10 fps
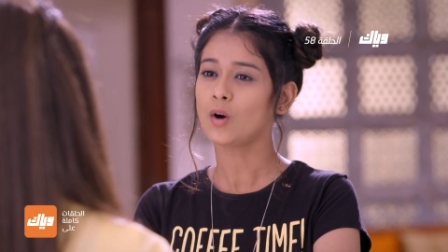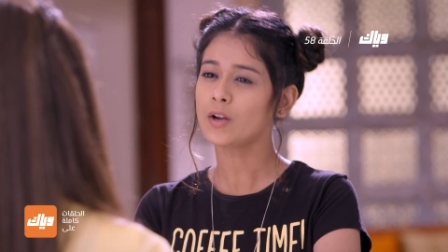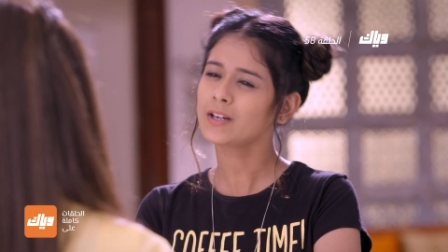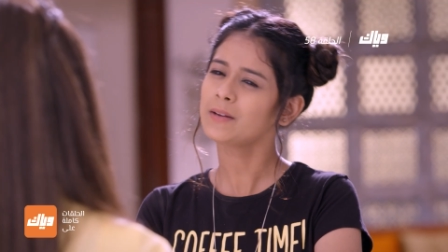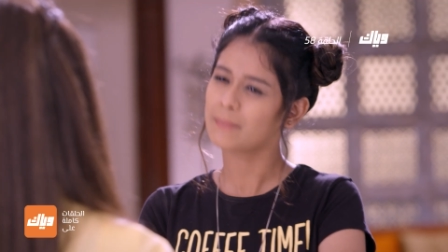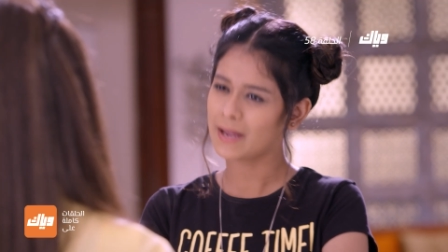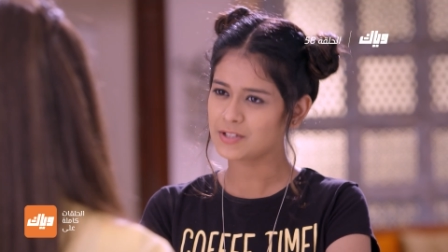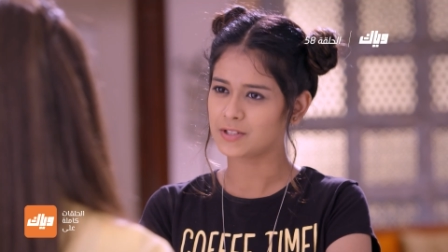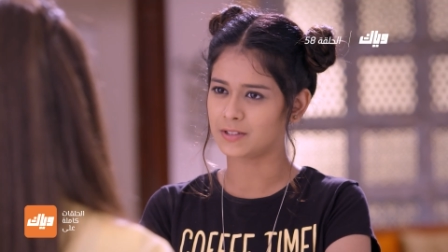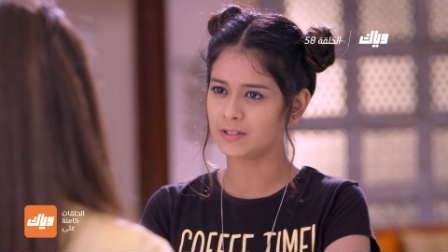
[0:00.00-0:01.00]
وإذا أنا
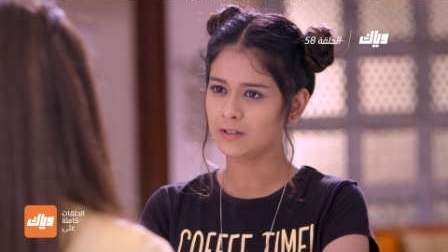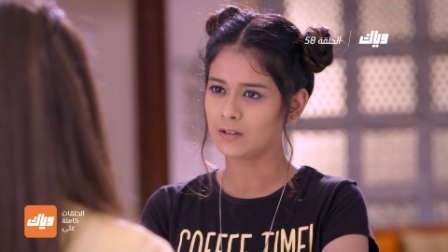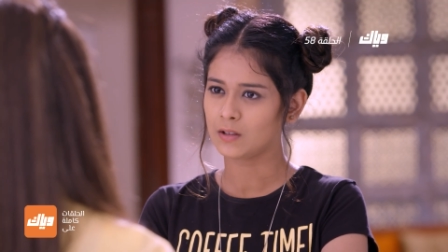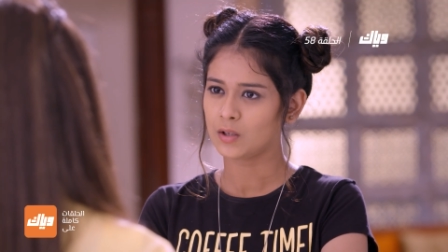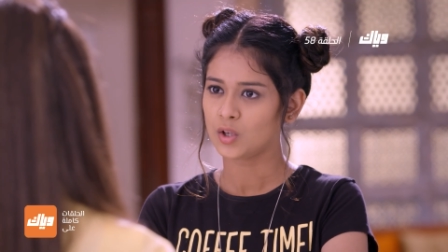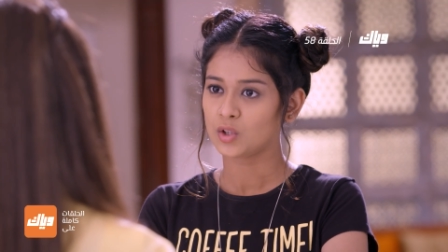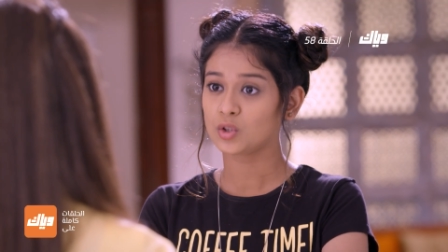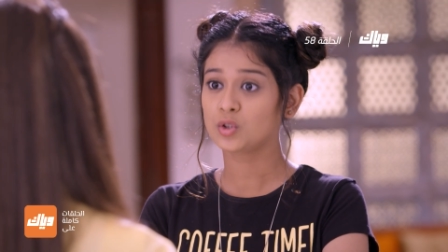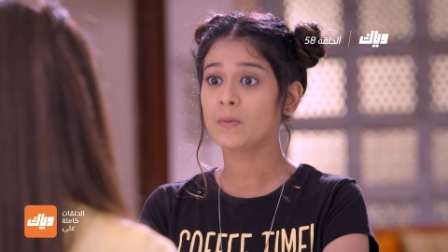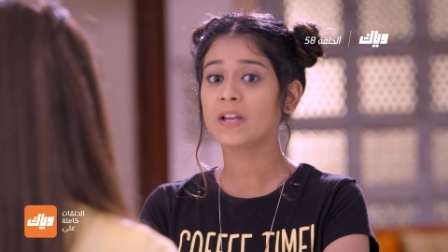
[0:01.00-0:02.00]
ربحت
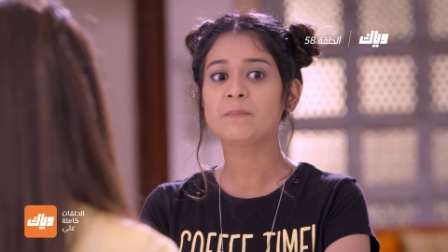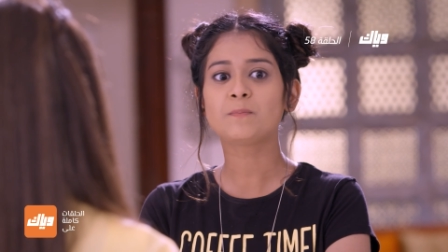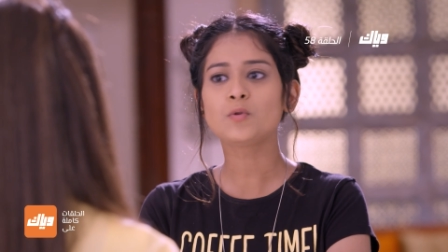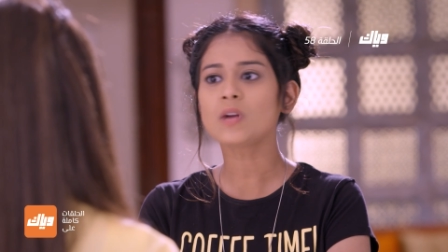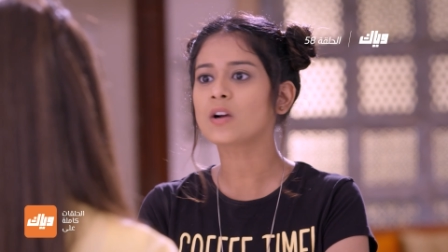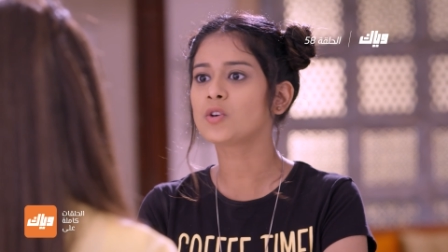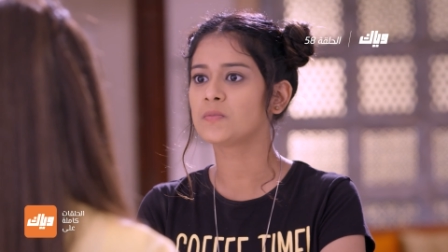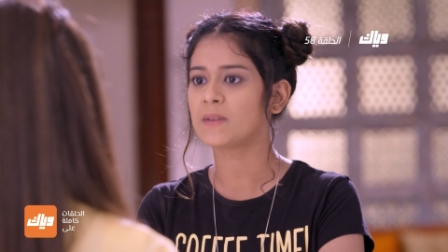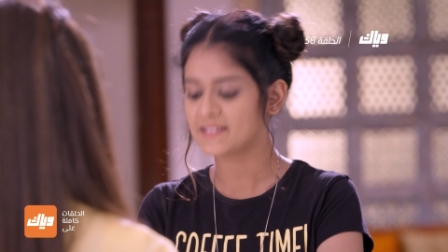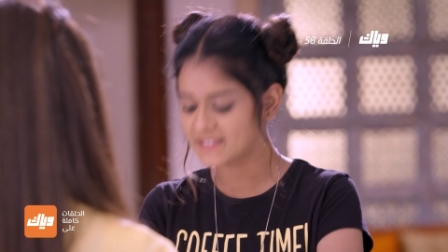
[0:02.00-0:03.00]
عيلتك كلها
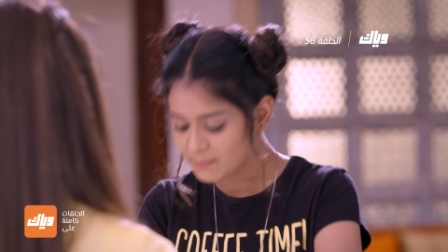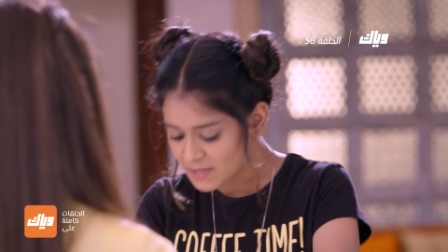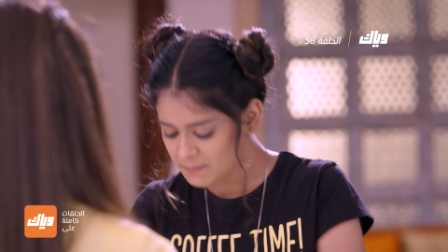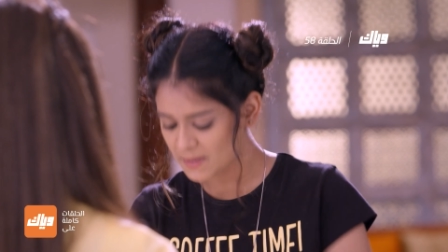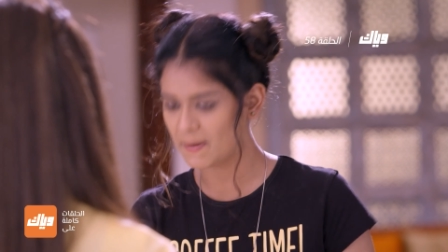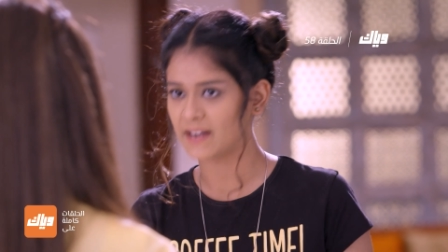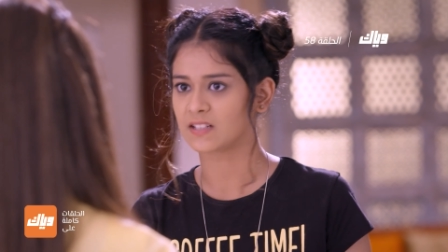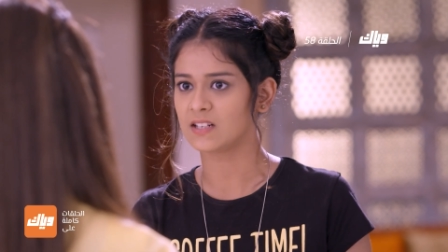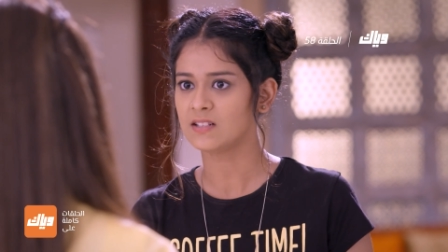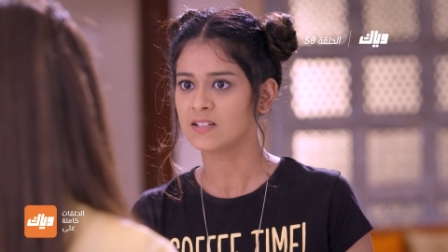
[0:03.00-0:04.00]
بدها تقعد على
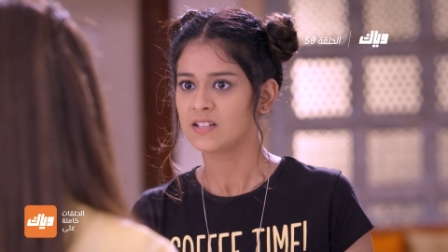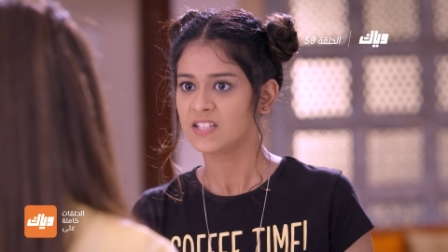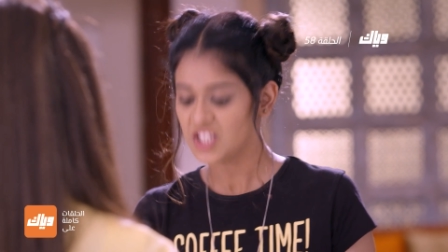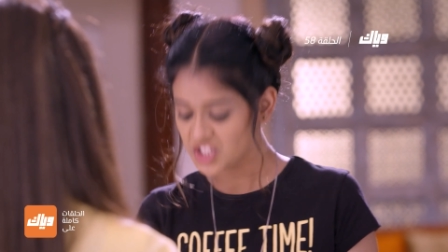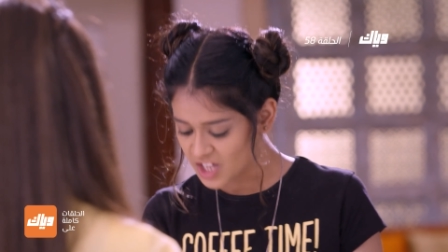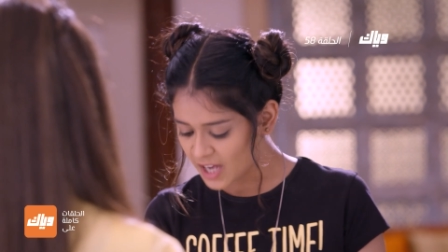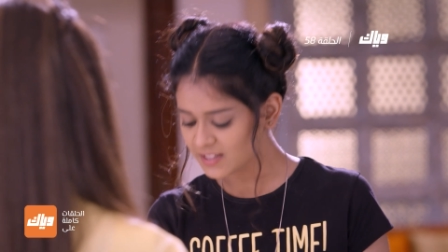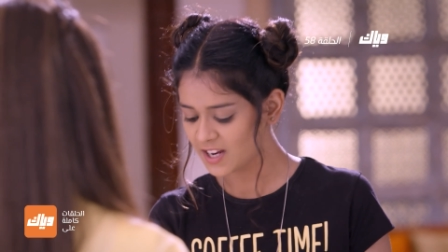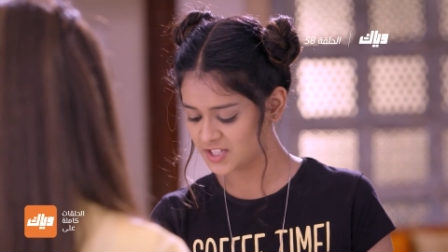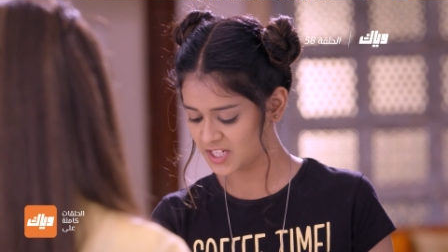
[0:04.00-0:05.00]
الأرض
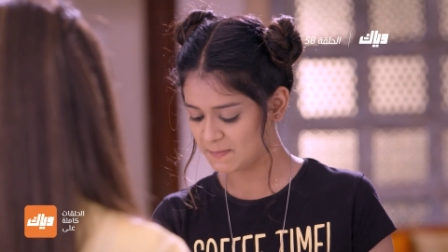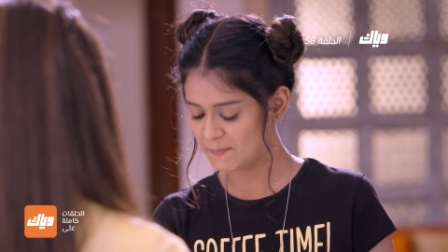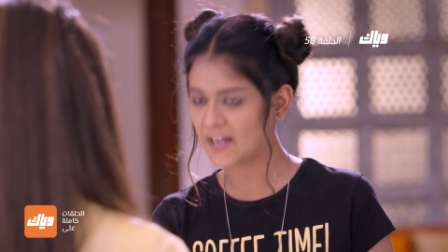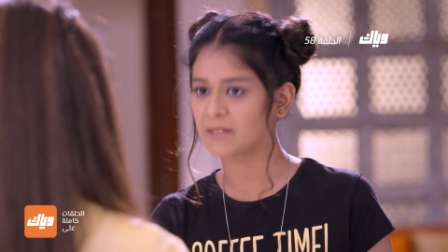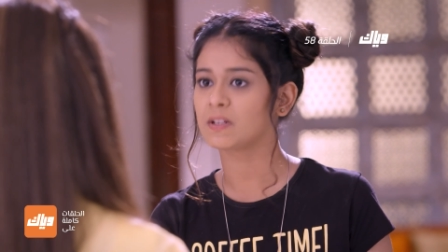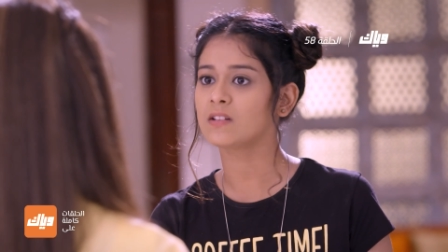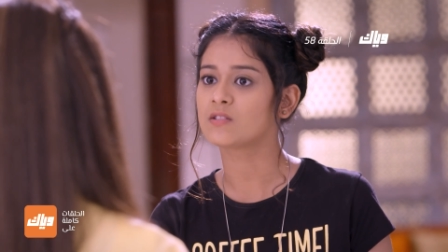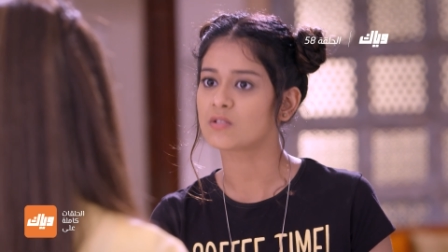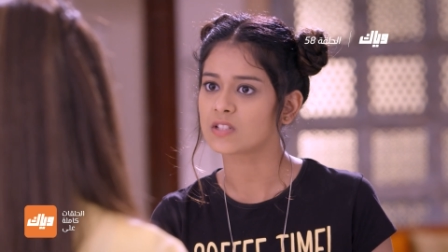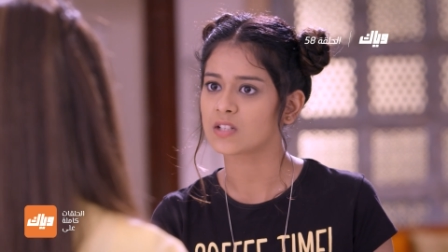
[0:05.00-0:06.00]
وتاكل معي هون
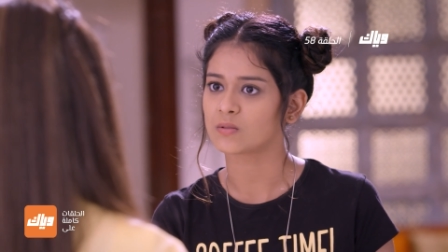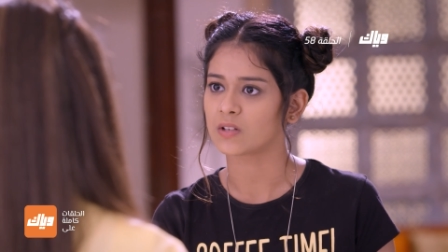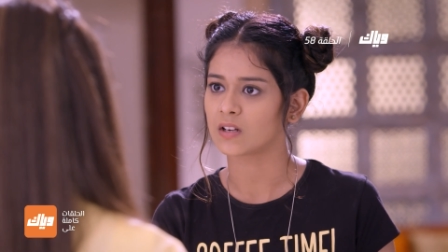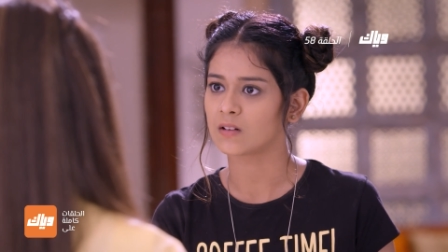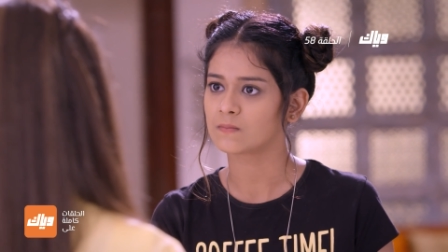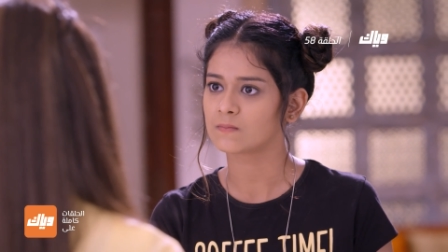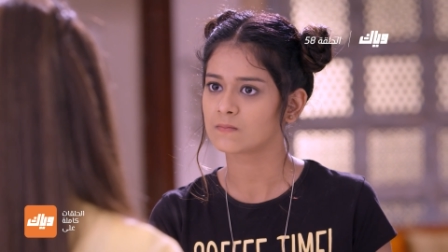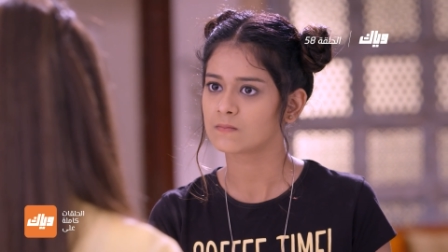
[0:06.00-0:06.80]
وبالصحون المعدنية